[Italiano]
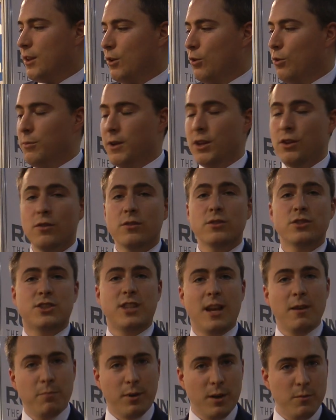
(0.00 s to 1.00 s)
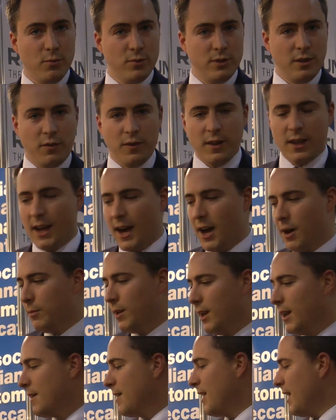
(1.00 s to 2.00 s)
alluminio sempre
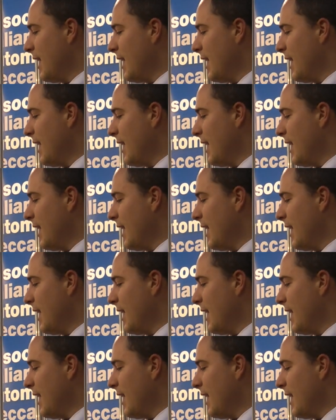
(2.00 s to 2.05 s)
modificabile